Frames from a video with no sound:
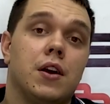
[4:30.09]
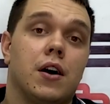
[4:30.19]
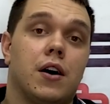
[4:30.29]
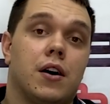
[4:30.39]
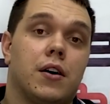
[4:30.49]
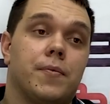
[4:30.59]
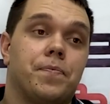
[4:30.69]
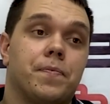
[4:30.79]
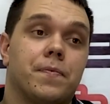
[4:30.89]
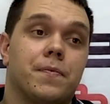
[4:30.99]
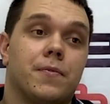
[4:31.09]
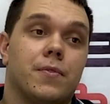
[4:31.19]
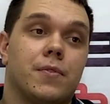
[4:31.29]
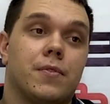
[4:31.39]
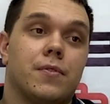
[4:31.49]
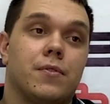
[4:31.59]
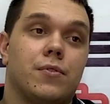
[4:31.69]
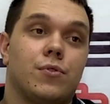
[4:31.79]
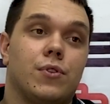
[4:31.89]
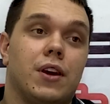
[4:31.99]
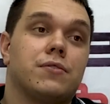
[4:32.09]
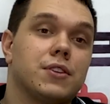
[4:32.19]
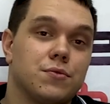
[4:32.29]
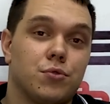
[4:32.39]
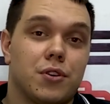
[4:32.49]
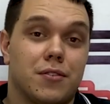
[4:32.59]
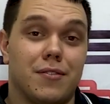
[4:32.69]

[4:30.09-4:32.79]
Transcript: А, я автозвукер.